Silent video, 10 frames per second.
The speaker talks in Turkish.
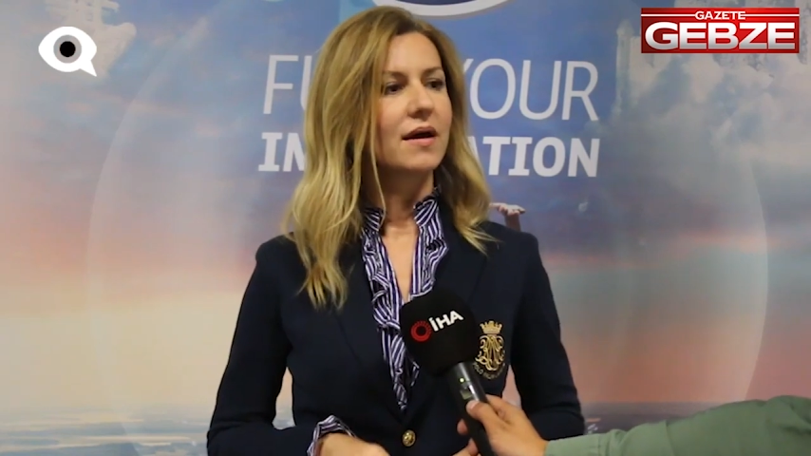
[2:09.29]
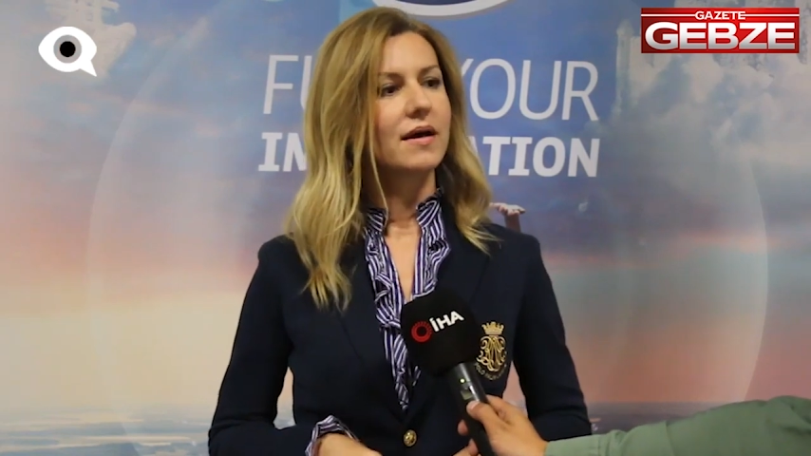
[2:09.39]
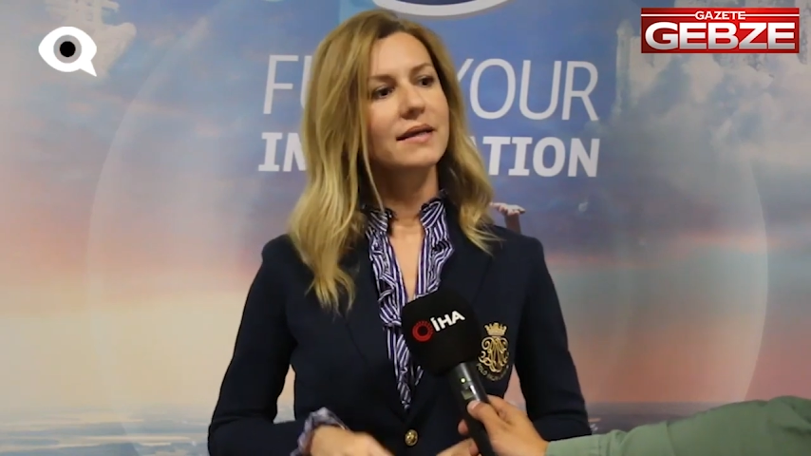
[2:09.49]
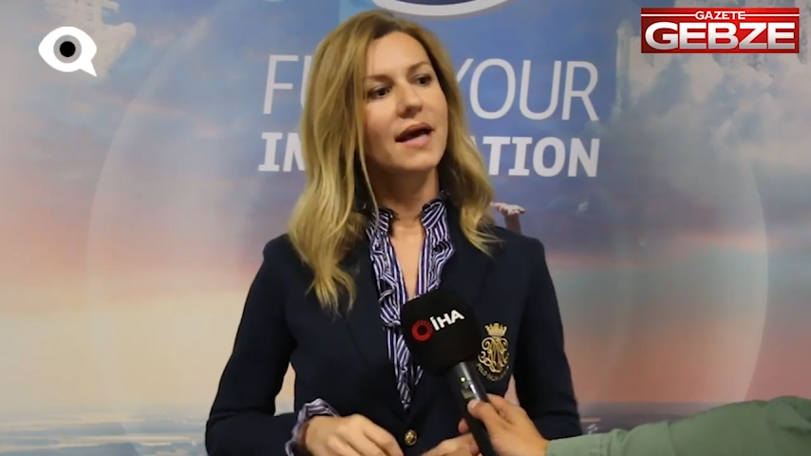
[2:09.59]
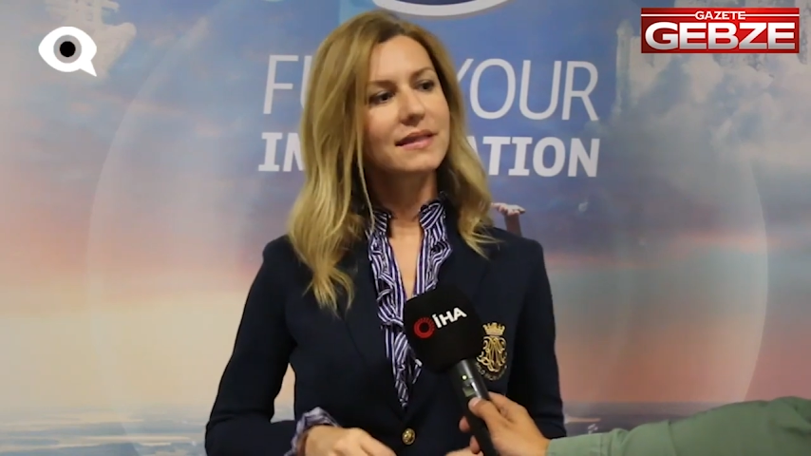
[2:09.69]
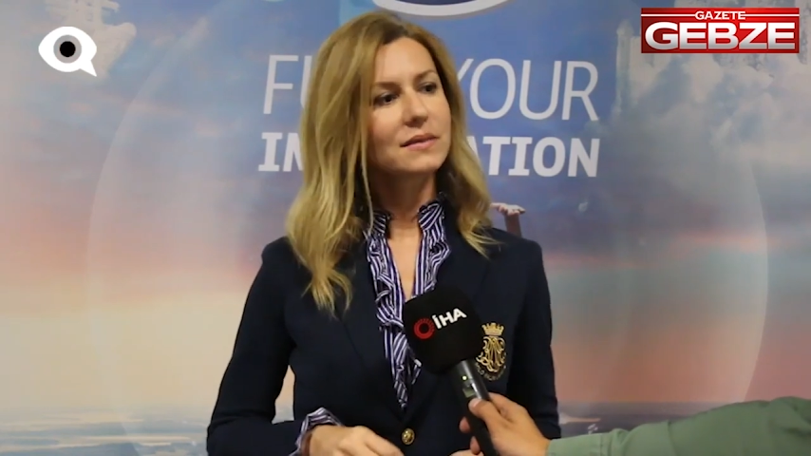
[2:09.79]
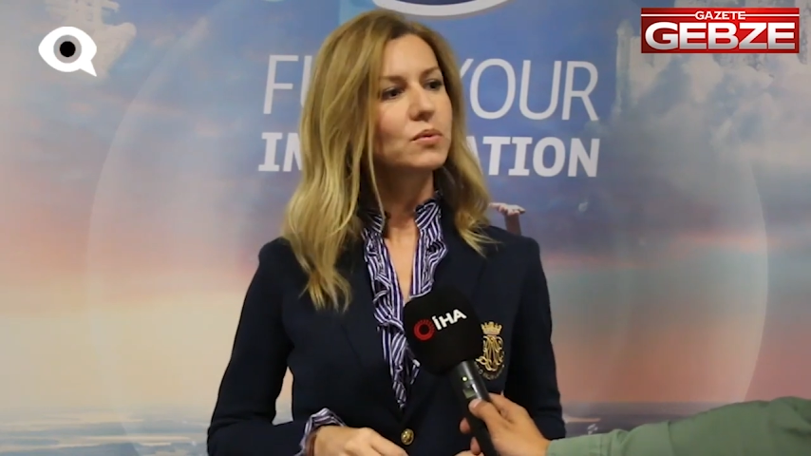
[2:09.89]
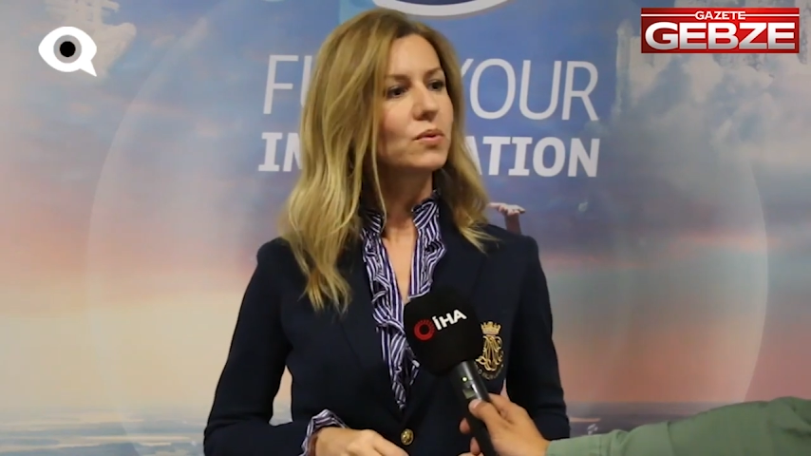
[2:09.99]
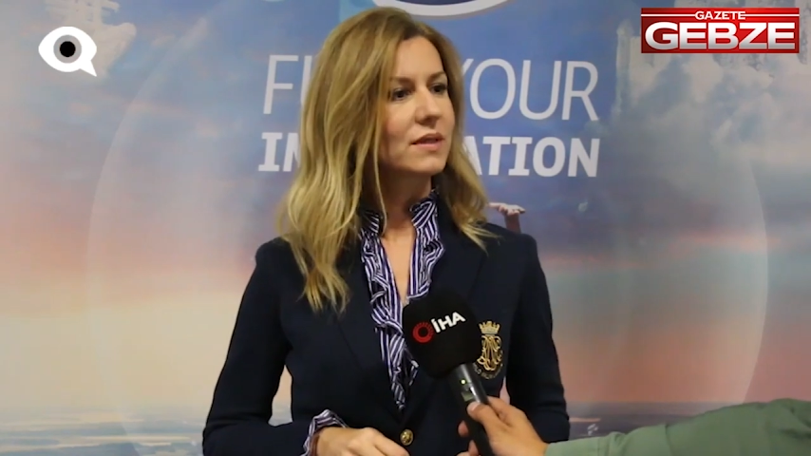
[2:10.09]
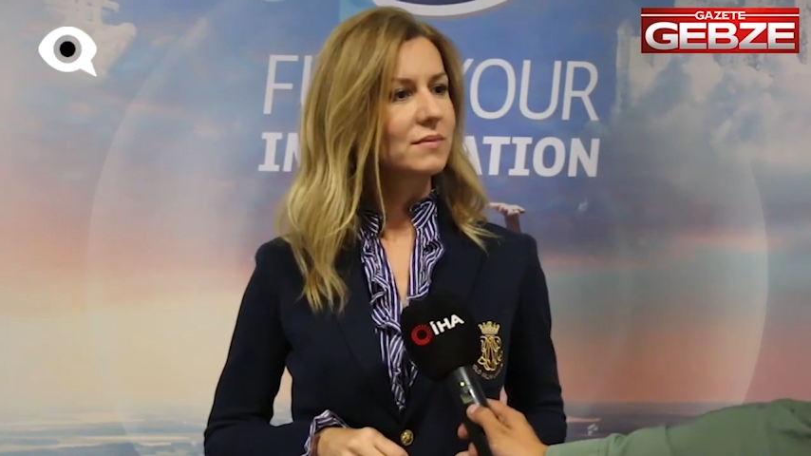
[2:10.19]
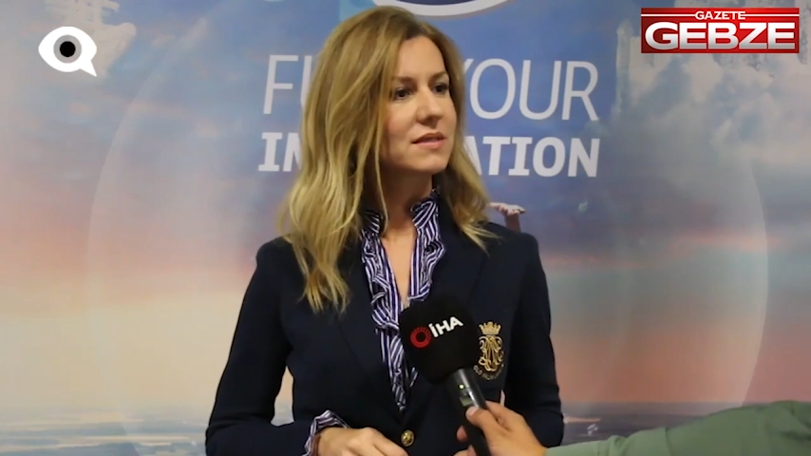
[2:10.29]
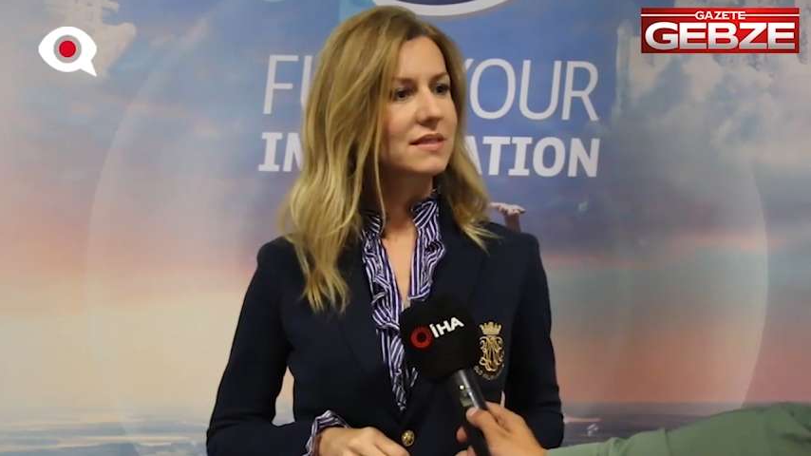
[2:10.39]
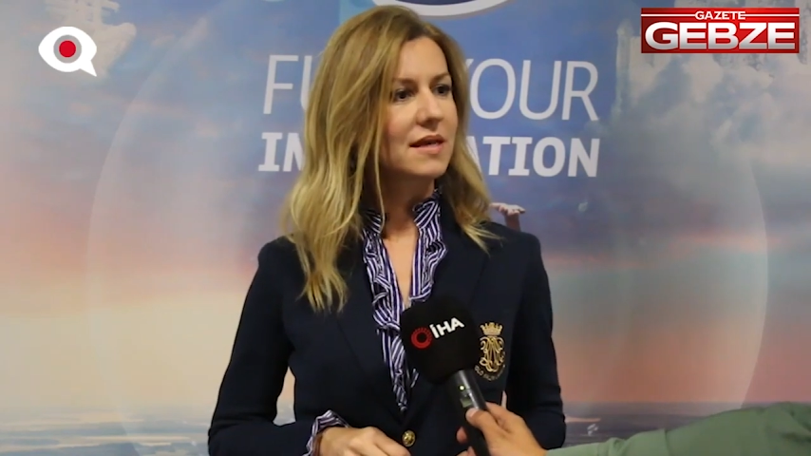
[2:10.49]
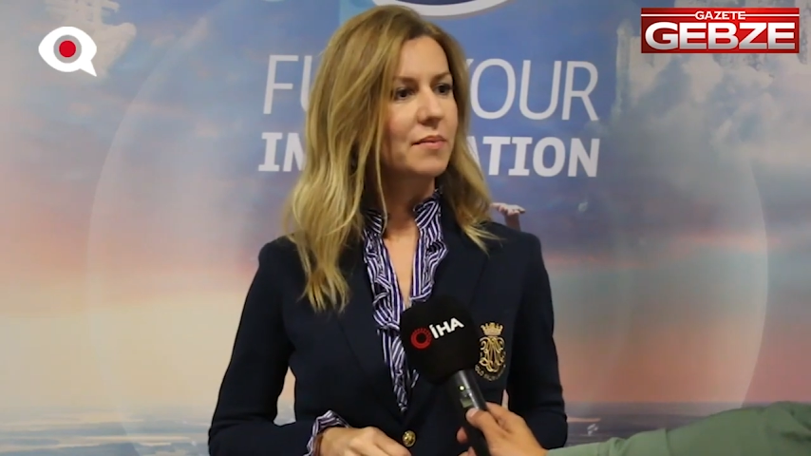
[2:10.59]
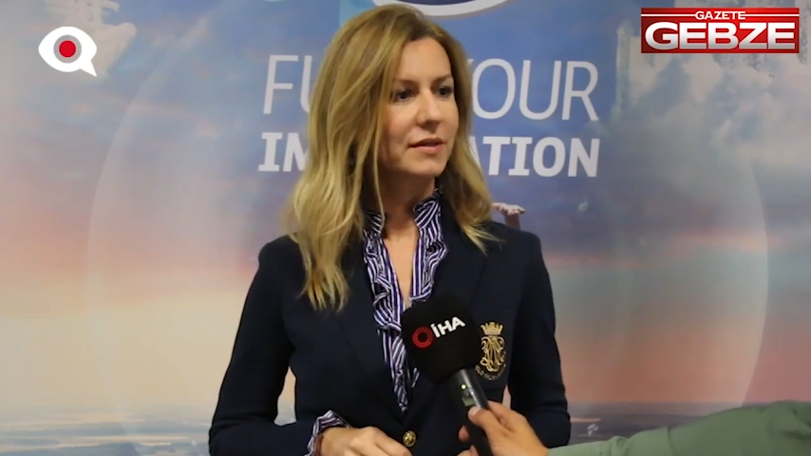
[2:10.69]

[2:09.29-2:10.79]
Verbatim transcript: E, kendi bünyemizde